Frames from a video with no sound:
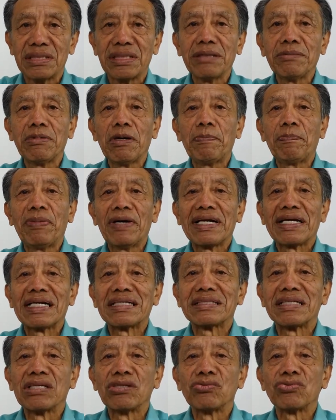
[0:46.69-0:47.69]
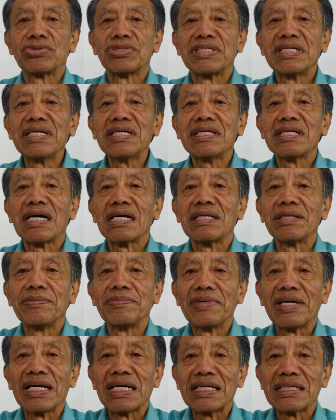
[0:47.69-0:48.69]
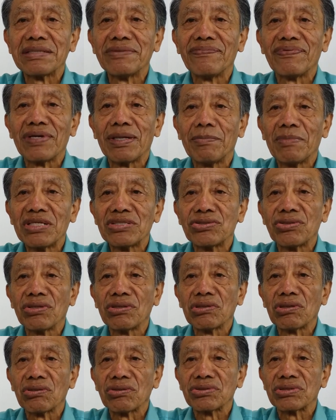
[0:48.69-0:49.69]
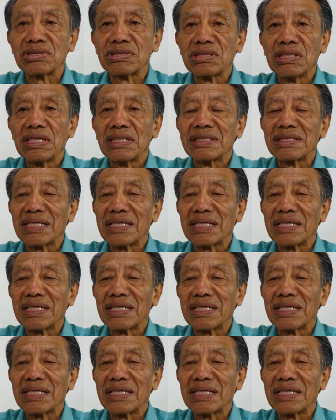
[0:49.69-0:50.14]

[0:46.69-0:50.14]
sirve para reducir y aliviar la inflamación de los